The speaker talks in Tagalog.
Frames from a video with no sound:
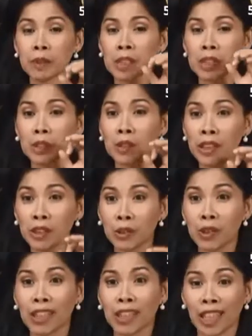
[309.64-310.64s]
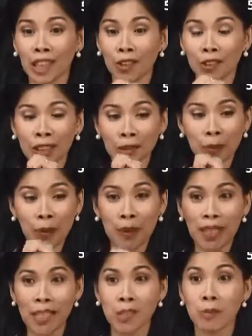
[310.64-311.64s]
sisiguraduhin niya yung
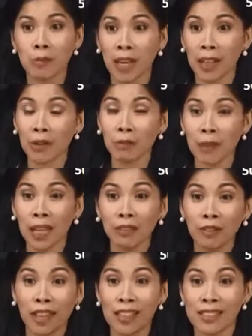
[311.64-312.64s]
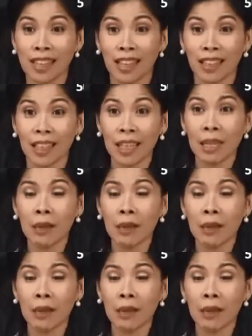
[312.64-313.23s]
nagbibigay supply, yung blood vessel,